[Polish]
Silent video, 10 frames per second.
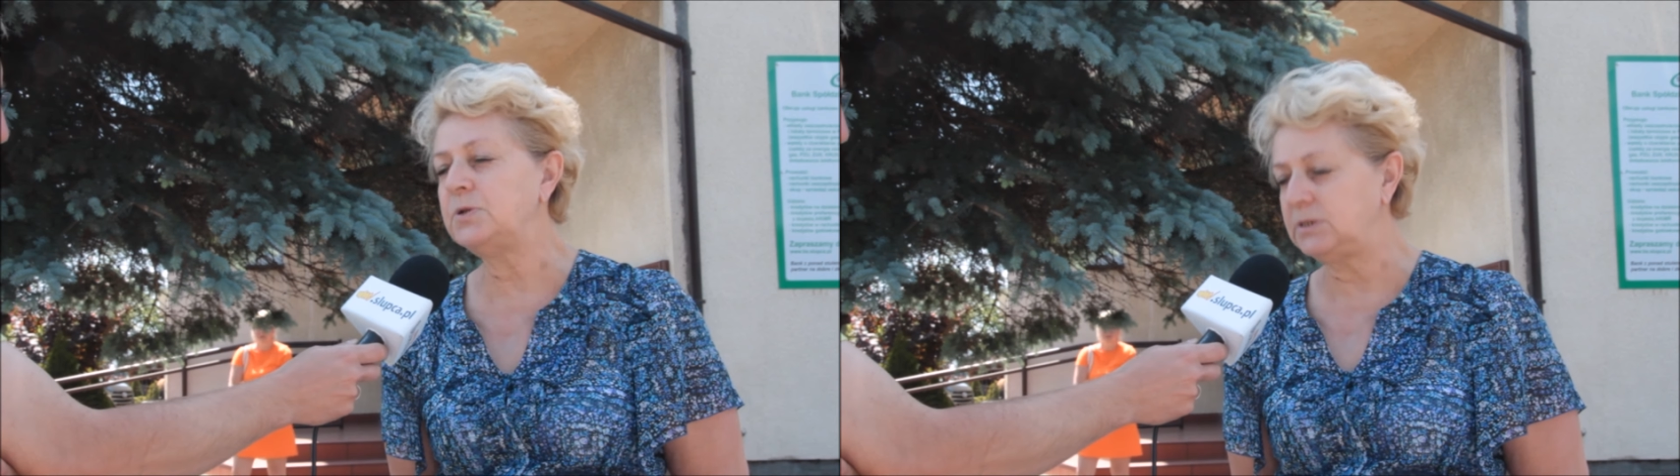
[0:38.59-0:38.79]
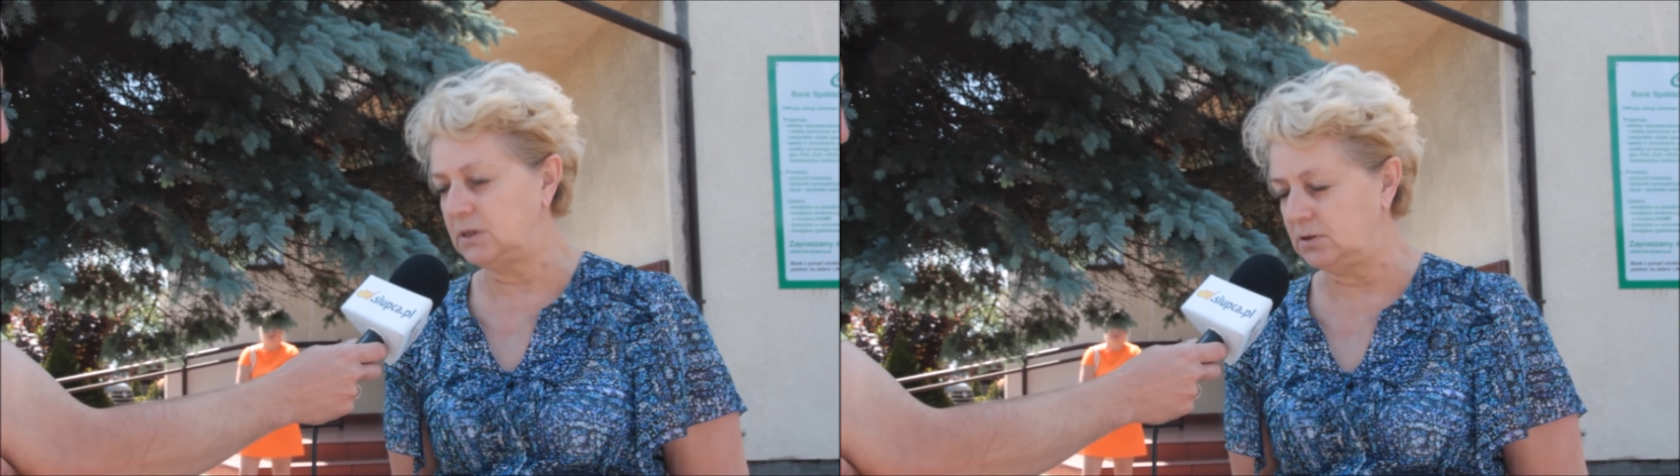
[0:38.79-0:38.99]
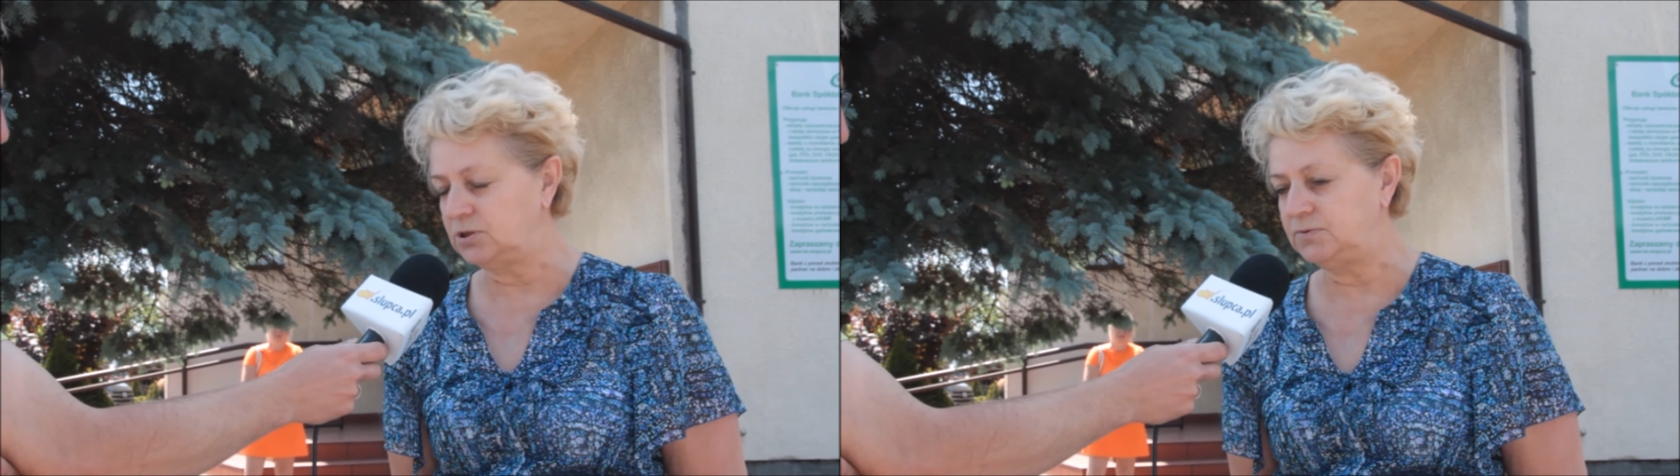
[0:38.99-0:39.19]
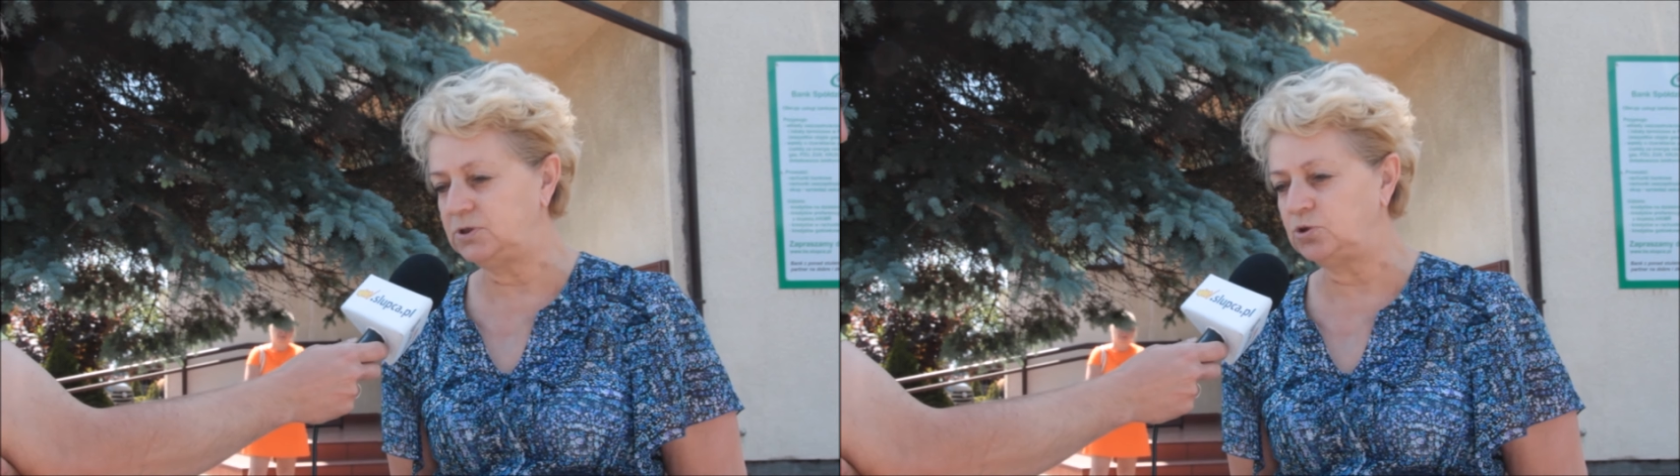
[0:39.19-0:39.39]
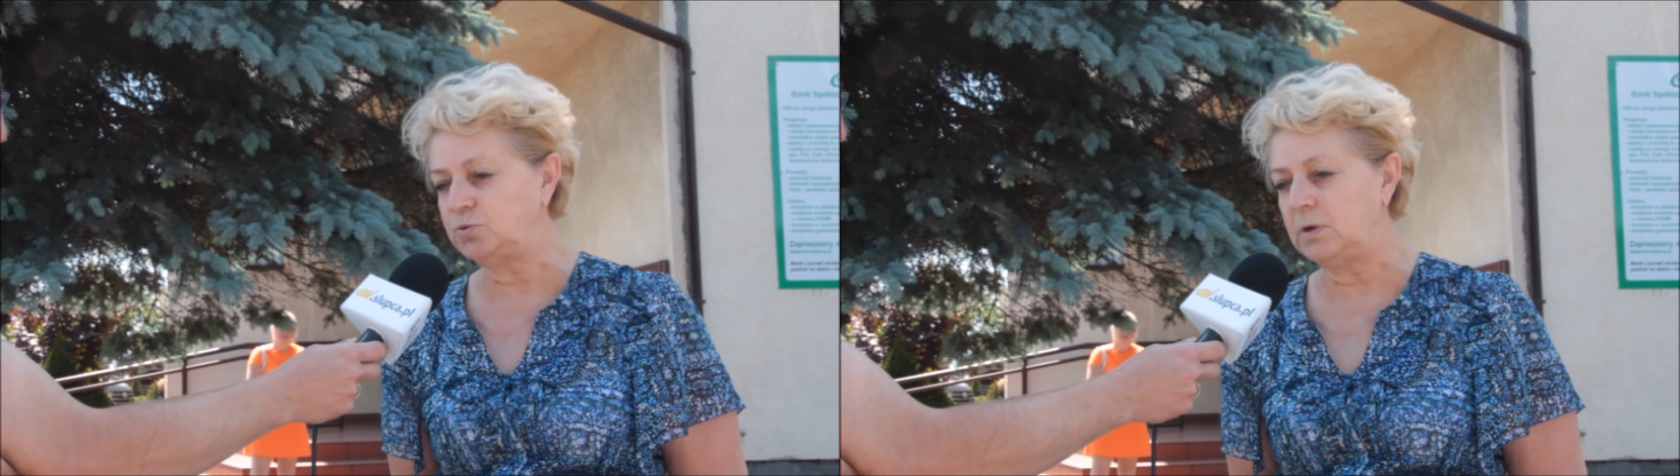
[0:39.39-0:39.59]
Policja
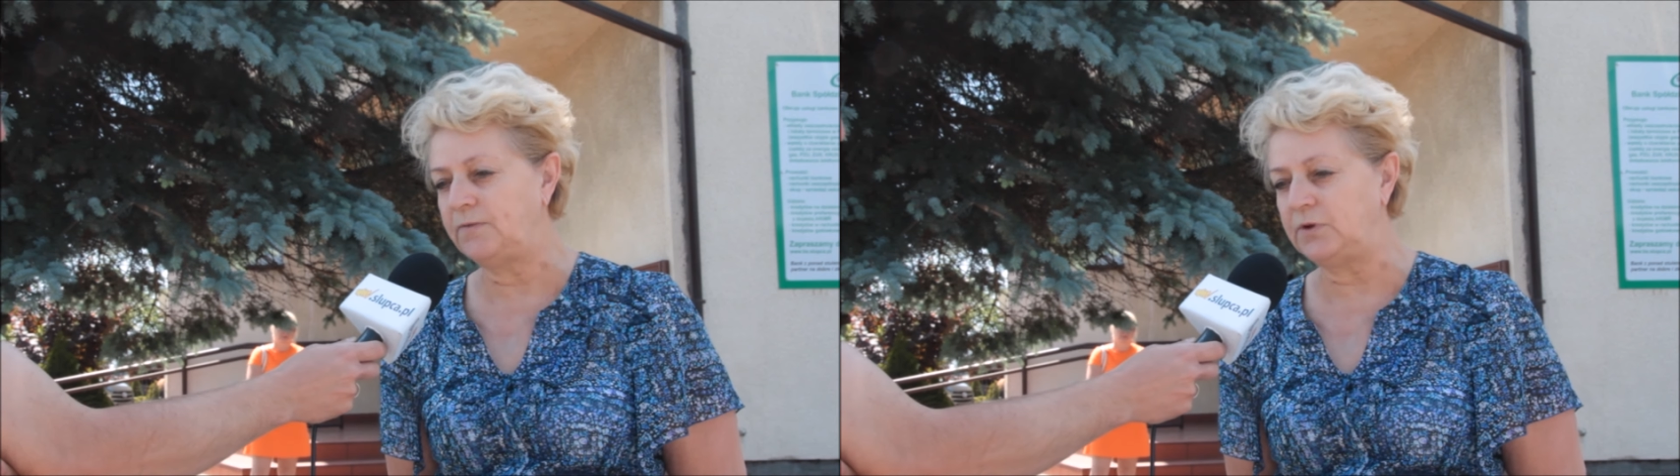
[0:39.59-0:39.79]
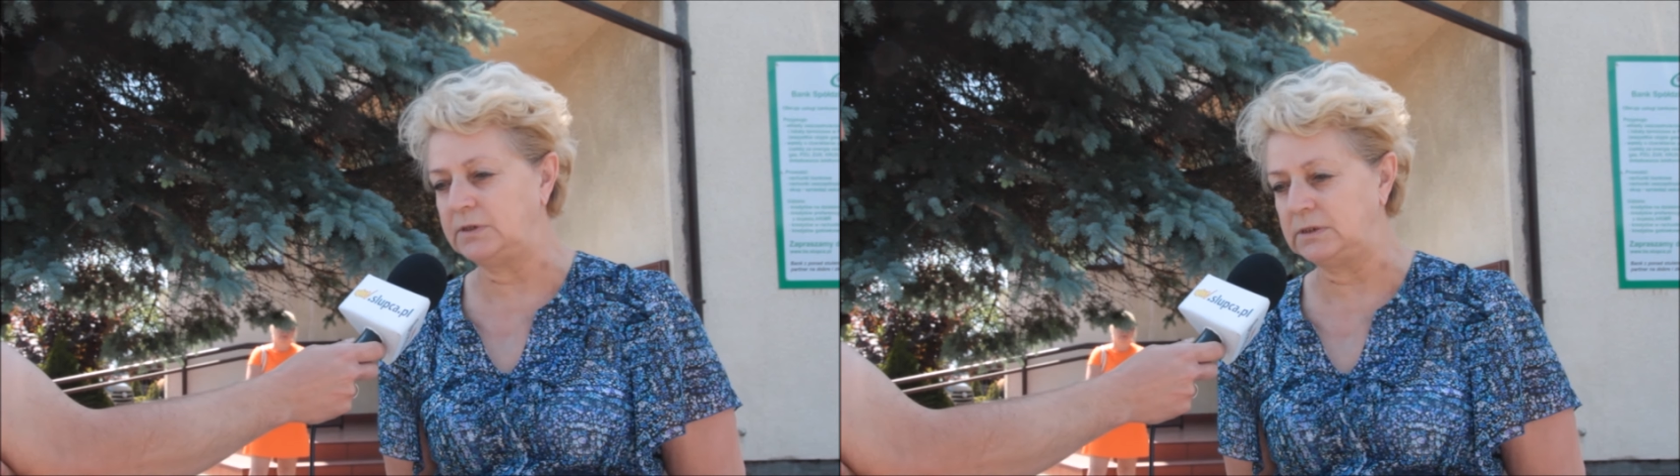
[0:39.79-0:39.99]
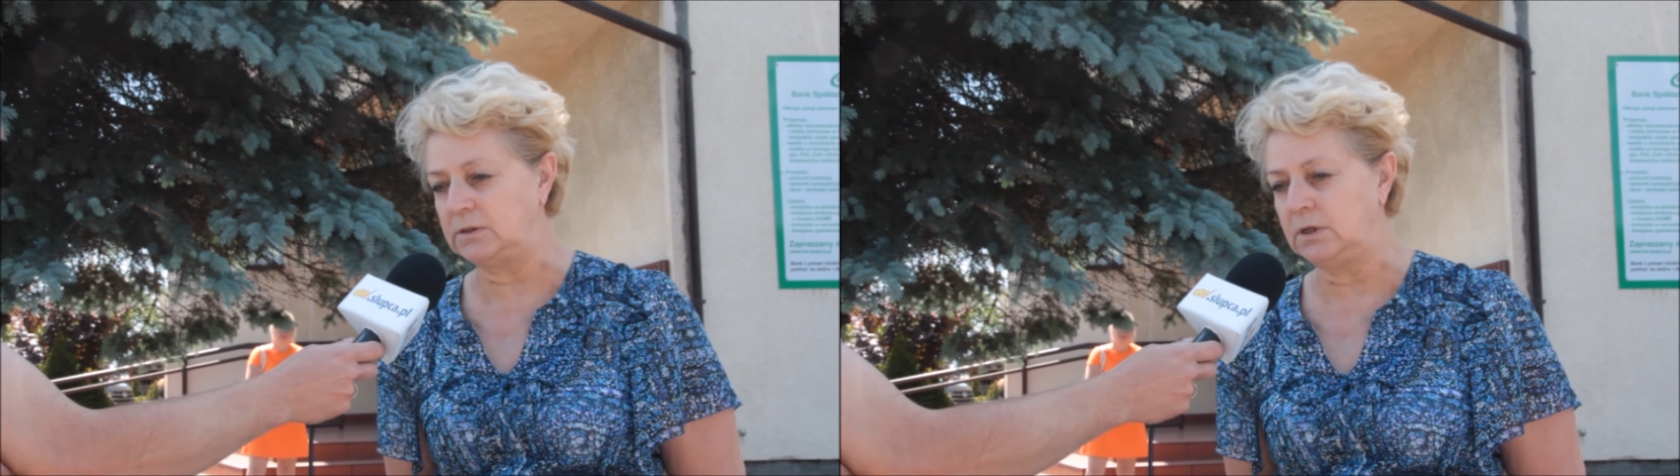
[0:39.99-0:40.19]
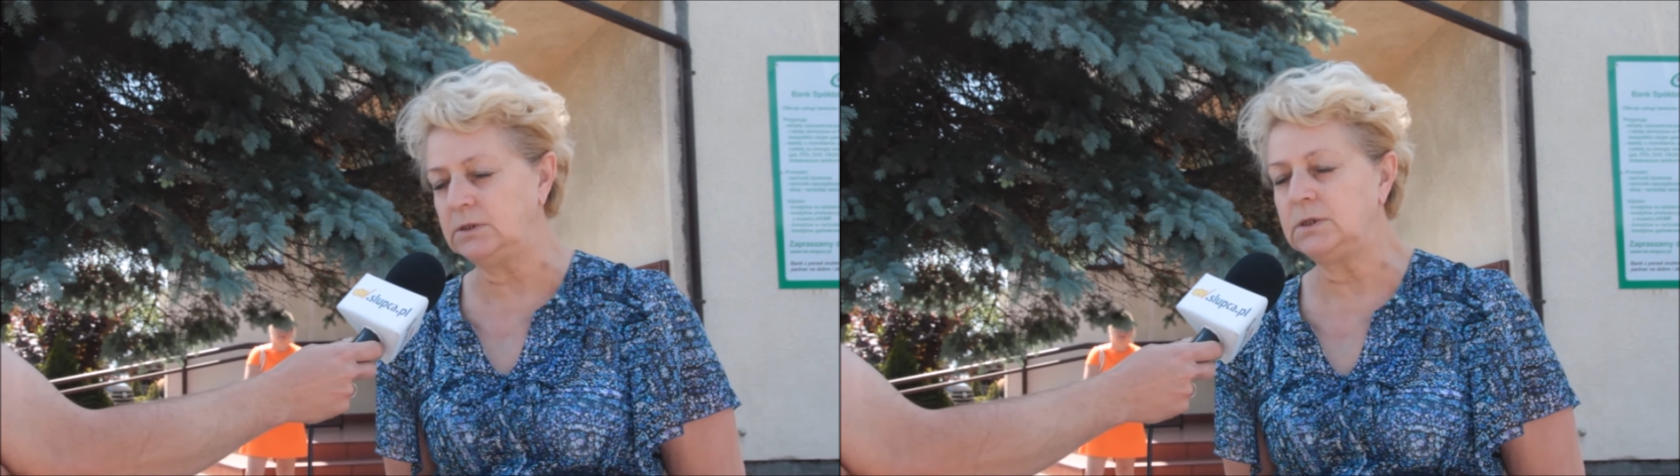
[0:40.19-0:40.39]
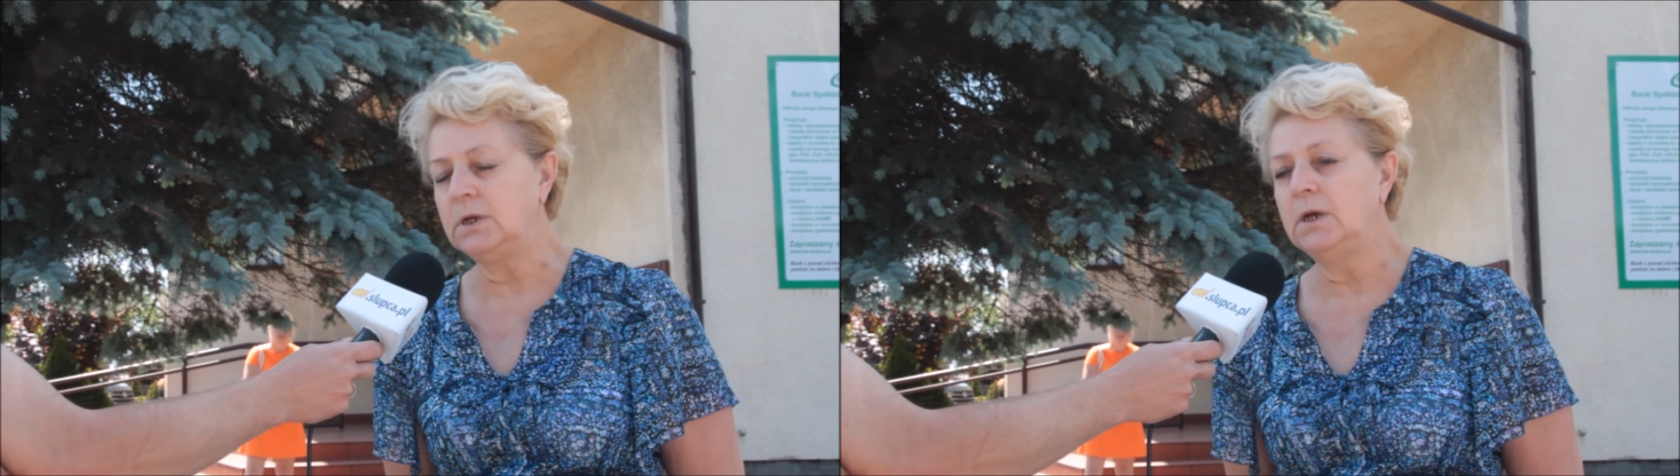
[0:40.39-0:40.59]
oczywiście już była w drodze do
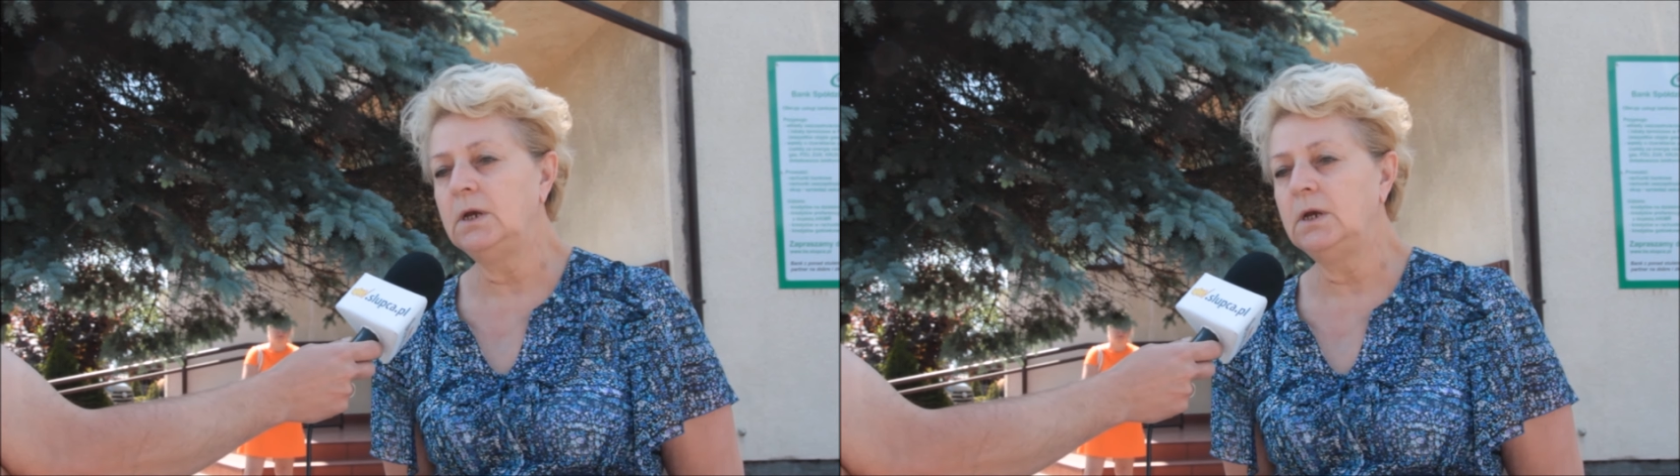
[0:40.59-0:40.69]
nas.